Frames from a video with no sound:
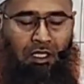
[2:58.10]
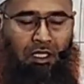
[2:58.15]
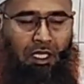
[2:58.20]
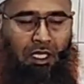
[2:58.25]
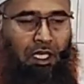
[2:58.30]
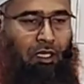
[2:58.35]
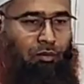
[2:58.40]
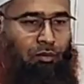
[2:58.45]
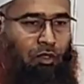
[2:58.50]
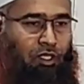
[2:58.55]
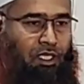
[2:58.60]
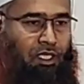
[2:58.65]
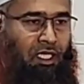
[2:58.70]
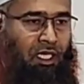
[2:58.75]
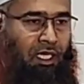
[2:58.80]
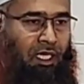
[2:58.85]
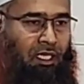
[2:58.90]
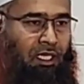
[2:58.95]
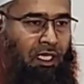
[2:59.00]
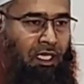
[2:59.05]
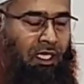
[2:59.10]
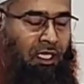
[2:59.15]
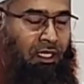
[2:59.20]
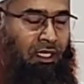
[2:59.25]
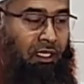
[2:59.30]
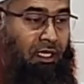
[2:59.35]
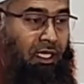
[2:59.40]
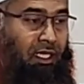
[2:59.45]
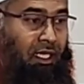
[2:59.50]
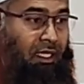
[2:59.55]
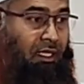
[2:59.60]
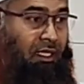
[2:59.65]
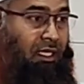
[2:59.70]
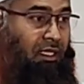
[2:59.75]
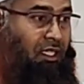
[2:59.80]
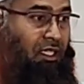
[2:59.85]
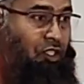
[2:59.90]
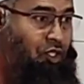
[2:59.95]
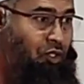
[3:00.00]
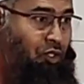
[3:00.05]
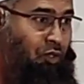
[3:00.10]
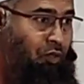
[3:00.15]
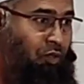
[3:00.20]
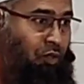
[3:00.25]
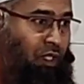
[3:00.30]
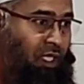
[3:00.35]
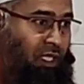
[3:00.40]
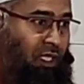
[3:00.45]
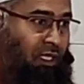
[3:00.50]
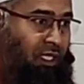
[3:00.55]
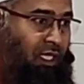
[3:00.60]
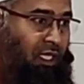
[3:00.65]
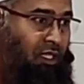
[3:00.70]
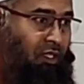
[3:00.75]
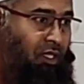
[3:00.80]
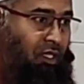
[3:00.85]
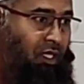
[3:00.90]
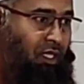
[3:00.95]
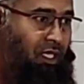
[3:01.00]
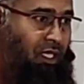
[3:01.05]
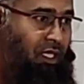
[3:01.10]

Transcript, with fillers: আল্লাহ বলছেন ইন্না ইদ্দাতা শহুর ইন্দাল্লাহ